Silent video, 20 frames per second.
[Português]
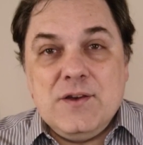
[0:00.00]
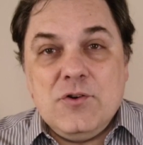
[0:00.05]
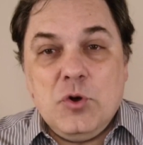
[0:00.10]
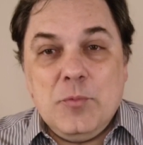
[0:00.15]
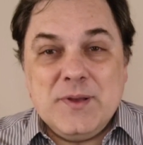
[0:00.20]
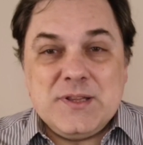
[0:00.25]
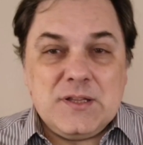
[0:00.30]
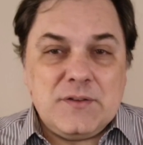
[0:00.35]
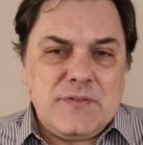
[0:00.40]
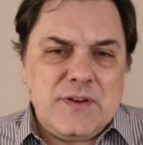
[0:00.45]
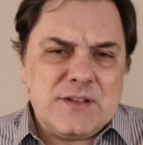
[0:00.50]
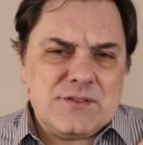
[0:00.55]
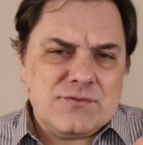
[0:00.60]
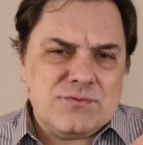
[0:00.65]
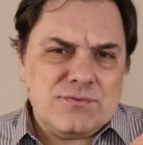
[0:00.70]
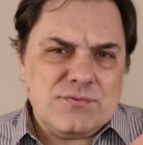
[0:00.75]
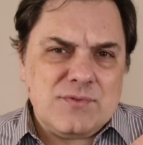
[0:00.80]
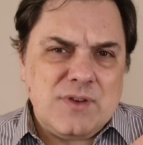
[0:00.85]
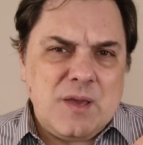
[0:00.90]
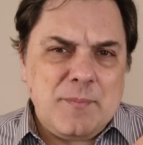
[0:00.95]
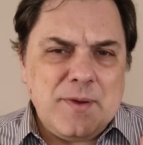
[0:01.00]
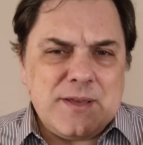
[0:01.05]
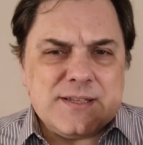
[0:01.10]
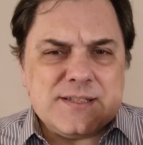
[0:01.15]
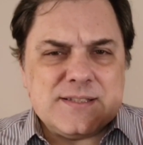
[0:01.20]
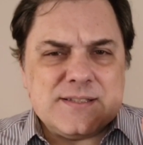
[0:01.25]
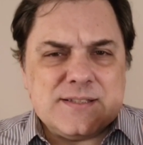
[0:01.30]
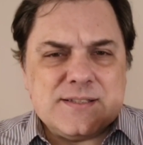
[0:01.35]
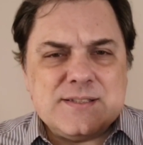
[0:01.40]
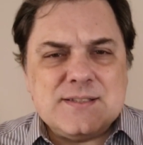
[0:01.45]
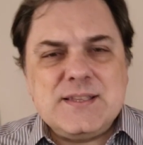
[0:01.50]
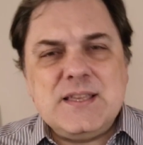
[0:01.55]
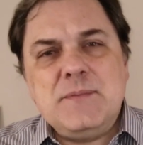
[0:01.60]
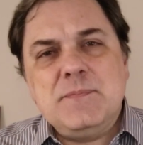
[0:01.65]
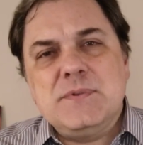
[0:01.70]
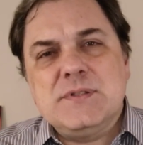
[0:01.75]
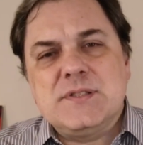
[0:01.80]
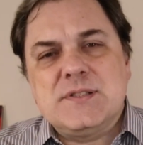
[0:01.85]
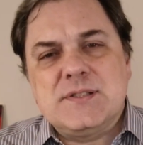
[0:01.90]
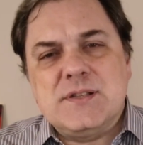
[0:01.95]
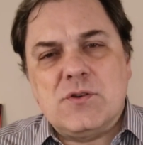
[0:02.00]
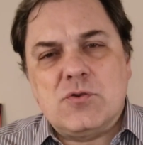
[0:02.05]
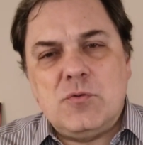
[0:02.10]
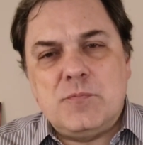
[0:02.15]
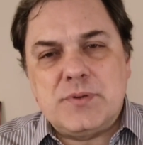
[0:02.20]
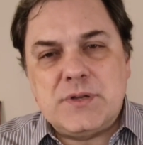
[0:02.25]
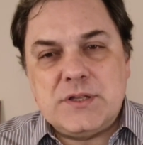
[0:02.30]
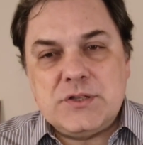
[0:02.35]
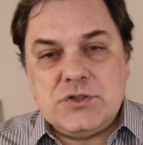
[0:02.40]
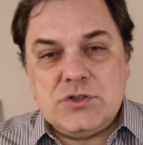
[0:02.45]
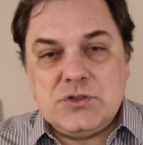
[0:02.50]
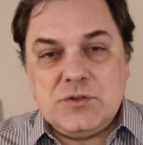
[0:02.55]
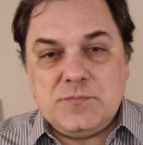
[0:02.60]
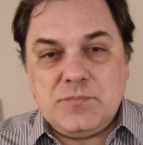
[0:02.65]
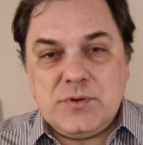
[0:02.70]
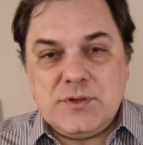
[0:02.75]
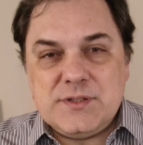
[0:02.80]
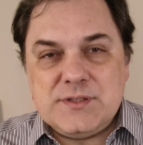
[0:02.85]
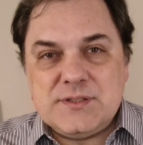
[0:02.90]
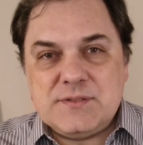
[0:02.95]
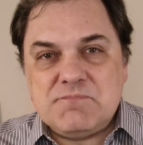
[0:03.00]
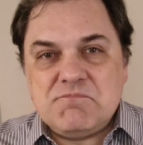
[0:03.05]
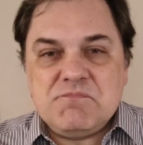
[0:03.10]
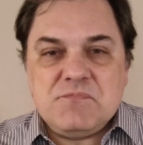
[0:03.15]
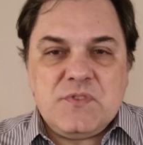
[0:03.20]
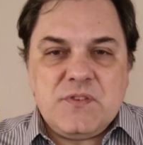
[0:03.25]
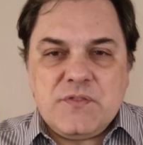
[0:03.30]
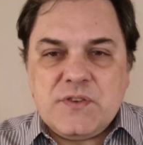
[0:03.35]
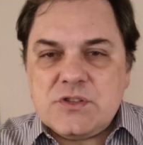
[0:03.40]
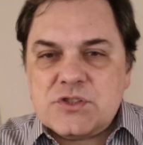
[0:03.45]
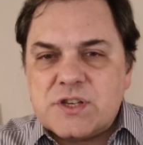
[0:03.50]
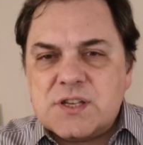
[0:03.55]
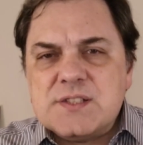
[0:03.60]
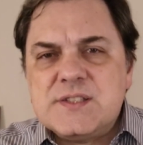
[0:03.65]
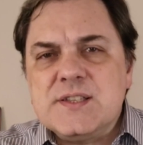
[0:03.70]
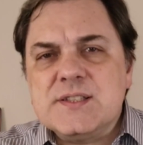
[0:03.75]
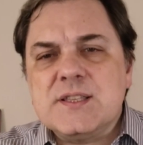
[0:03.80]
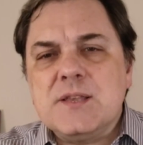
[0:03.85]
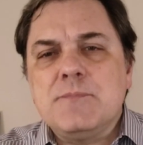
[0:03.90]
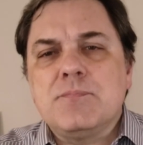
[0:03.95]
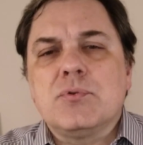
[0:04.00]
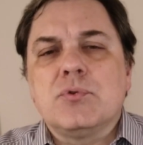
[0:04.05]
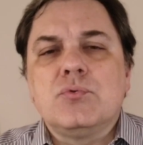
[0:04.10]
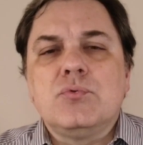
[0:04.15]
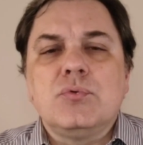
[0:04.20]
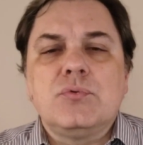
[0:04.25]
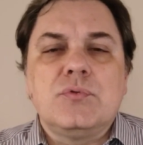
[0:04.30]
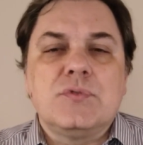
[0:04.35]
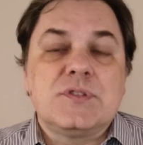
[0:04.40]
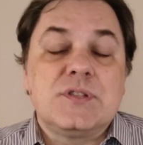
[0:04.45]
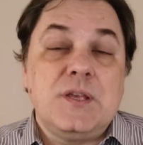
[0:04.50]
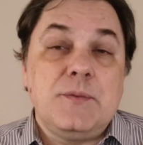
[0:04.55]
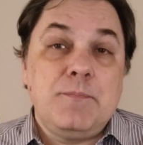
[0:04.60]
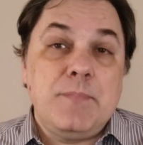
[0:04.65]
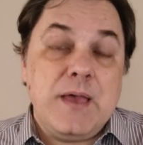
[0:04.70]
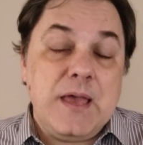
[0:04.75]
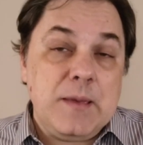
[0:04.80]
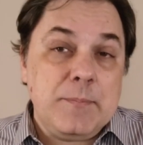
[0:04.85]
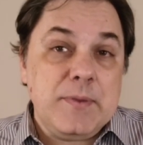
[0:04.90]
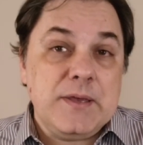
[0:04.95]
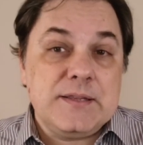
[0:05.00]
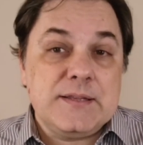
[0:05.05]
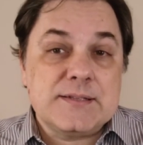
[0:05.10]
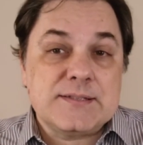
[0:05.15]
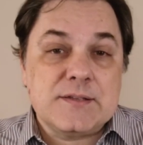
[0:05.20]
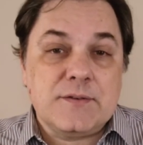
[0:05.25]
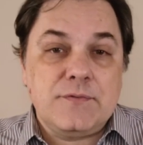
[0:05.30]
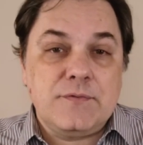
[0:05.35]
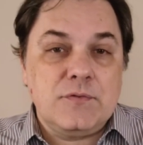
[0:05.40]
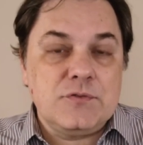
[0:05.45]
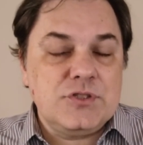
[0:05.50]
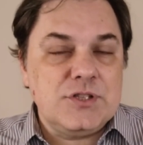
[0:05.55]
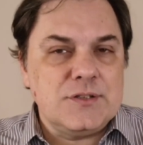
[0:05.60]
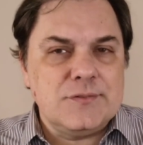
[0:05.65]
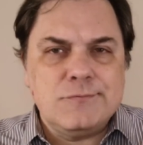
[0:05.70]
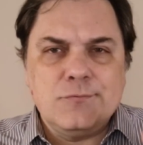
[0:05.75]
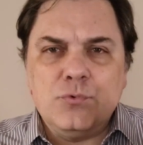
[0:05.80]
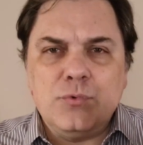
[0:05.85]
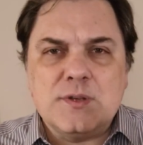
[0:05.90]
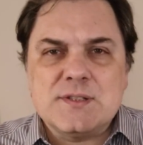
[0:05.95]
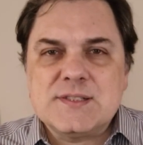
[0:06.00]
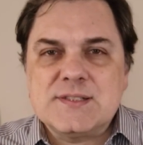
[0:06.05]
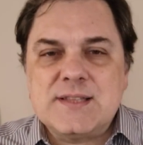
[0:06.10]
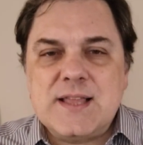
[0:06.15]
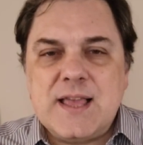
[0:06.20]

O metaverso é mais simples de ser compreendido, pois, enfim, já existem produtos que bebem dessa fonte há duas